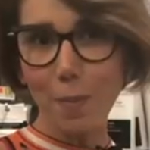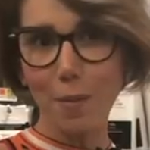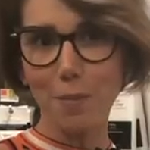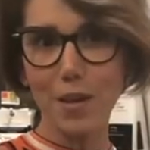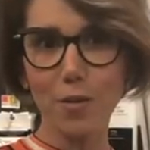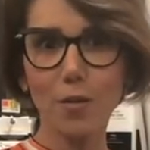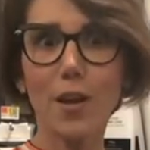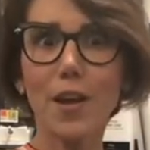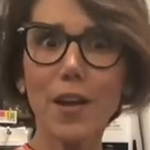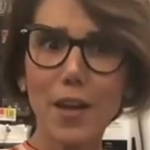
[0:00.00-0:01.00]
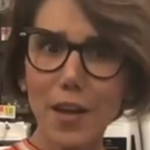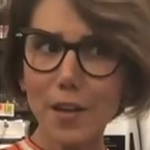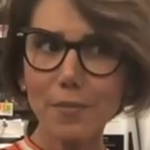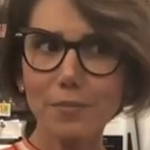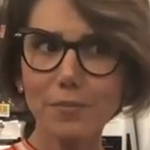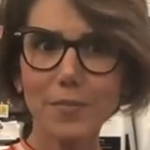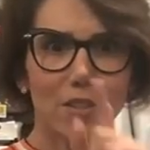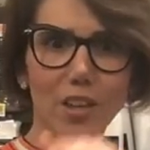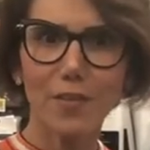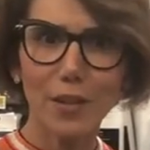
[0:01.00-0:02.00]
para amigo e se
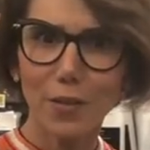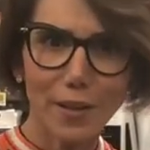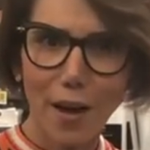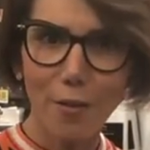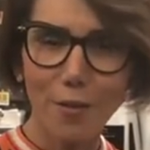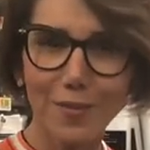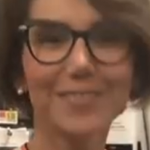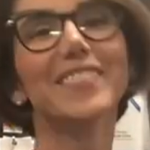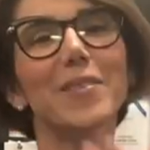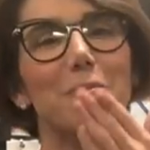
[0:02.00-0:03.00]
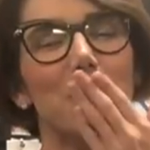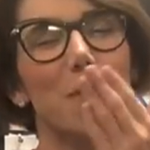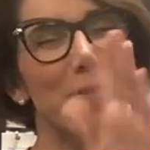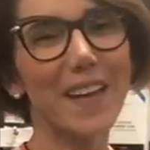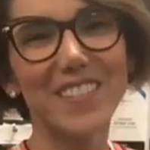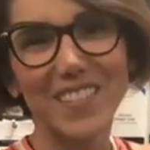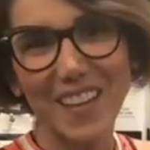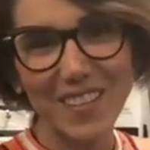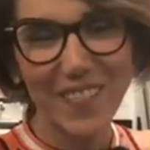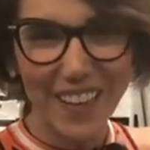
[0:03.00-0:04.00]
inscrever no canal. Beijo,
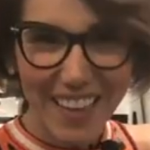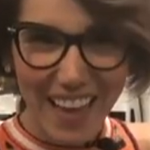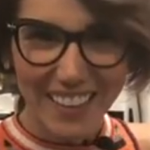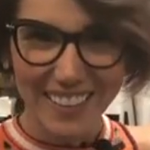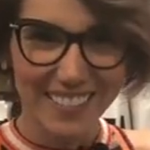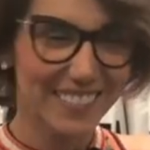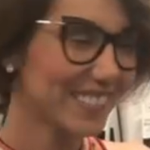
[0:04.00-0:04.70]
gente, obrigada.